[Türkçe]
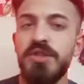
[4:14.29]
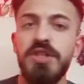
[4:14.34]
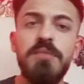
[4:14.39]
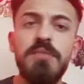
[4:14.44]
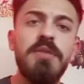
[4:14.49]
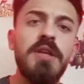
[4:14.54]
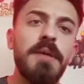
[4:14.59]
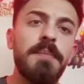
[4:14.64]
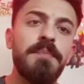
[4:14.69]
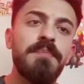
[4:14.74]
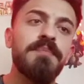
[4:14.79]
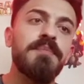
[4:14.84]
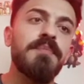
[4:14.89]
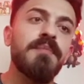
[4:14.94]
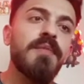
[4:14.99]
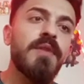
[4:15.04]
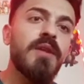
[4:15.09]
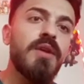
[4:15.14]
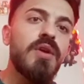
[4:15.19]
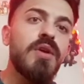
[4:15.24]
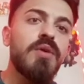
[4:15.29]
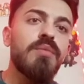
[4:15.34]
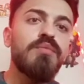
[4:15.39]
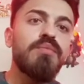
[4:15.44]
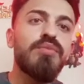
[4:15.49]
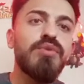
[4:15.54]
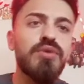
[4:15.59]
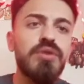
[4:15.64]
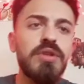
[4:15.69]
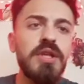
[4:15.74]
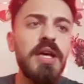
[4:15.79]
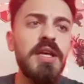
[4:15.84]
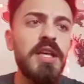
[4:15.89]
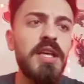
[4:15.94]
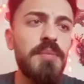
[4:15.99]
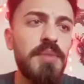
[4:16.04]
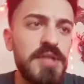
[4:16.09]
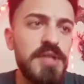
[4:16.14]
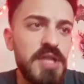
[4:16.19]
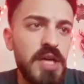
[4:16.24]
Şimdi burada
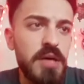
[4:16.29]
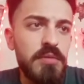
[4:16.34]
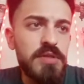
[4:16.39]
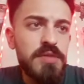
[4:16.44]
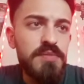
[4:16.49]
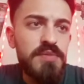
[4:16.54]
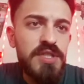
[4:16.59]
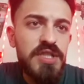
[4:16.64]
yapacağımız